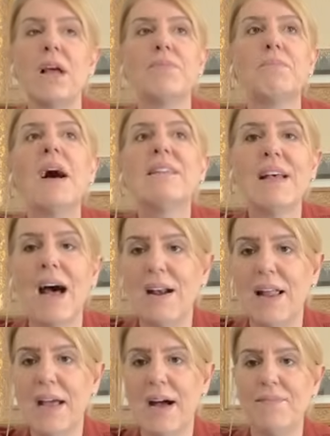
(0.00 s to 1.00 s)

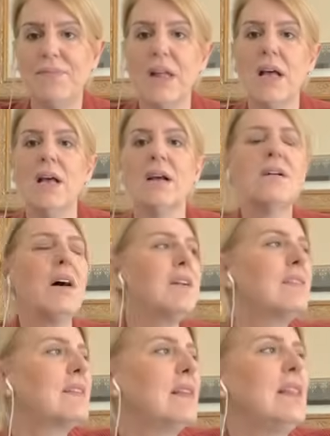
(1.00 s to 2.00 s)
pazarlayan,
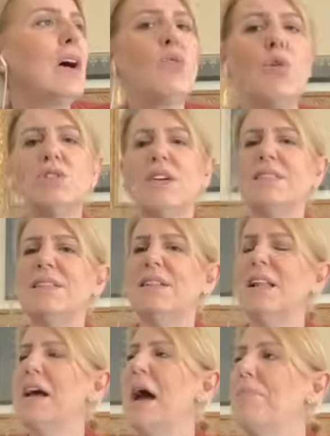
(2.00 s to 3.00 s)
karısınla
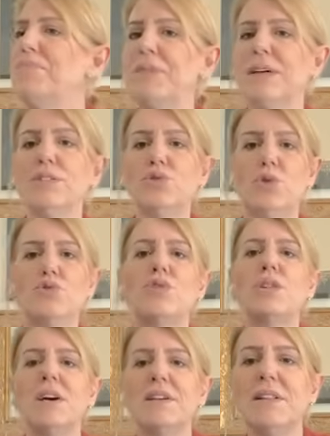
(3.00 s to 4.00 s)
kocasınla yaptığını,
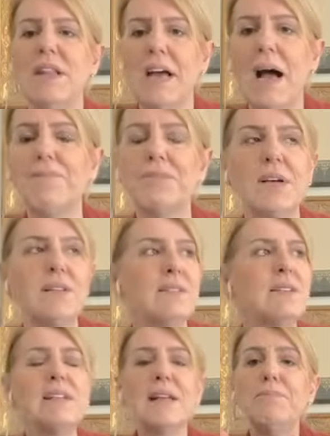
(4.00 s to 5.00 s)
çocuklarınla yaptığını
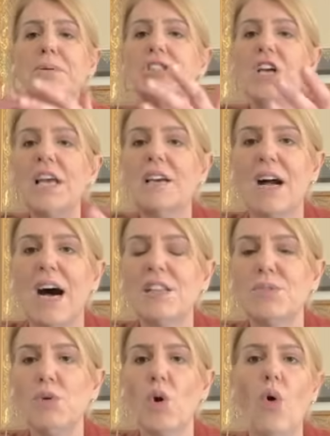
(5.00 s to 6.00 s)
size bir şey
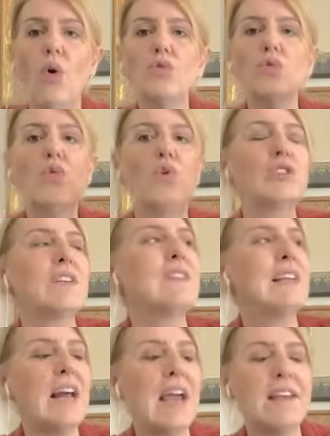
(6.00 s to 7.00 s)
katmıyor. Onun
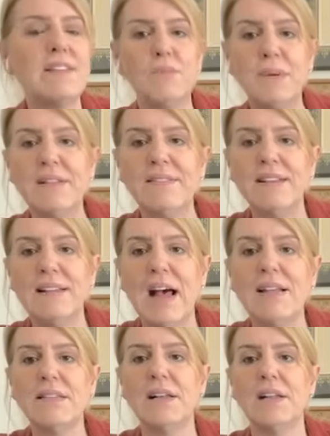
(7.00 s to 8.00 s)
kocasıyla
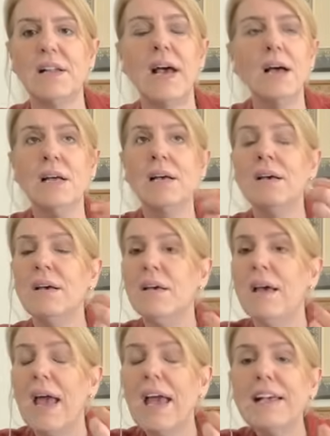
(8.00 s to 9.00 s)
esprisinden sana ne?
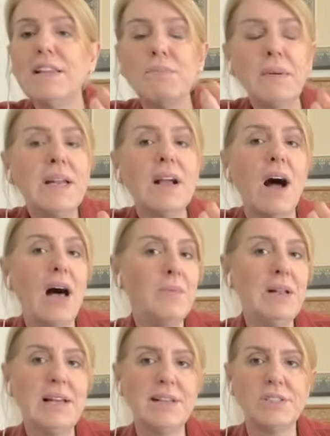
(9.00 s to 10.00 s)
Espri
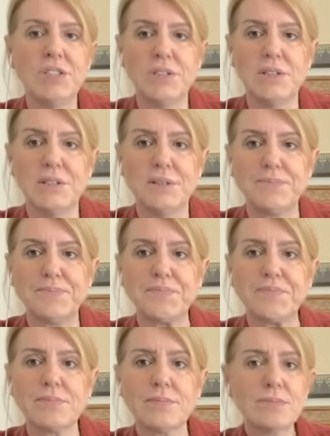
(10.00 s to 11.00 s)
kabiliyet işidir.
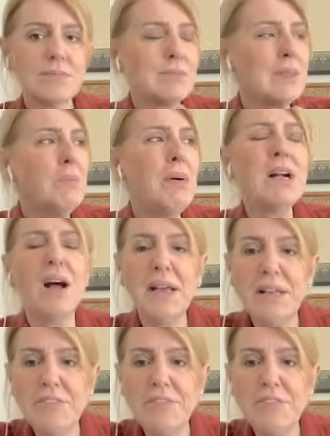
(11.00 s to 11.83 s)
Bak aynı